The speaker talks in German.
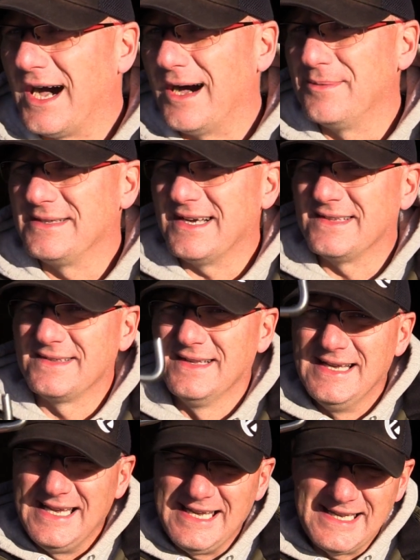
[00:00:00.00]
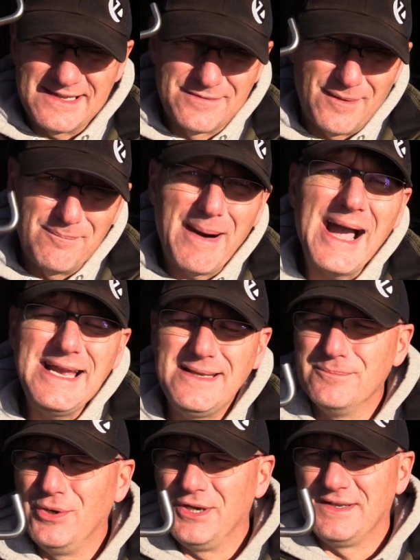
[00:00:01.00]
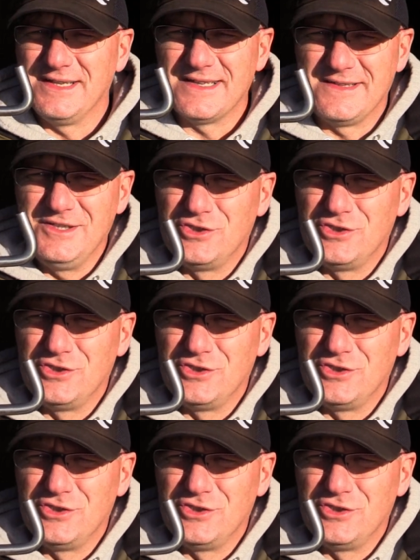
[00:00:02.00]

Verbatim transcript: habe, dass ich es vermeiden möchte, dass die